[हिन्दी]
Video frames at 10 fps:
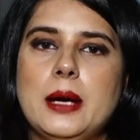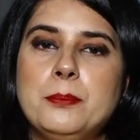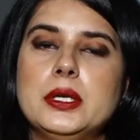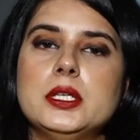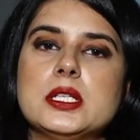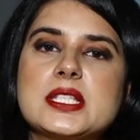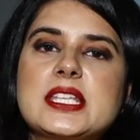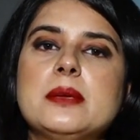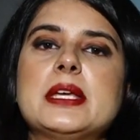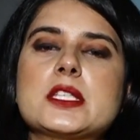अब
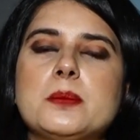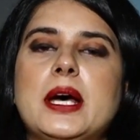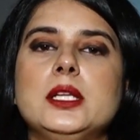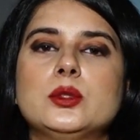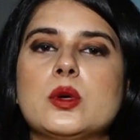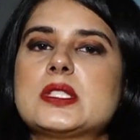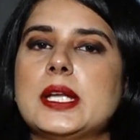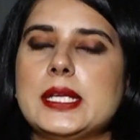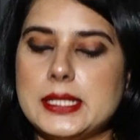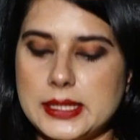इसकी मेज़बानी
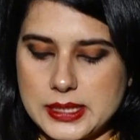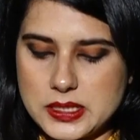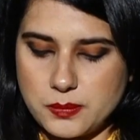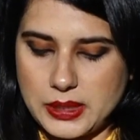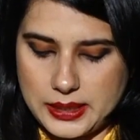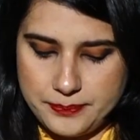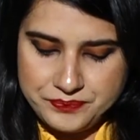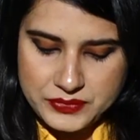2021 में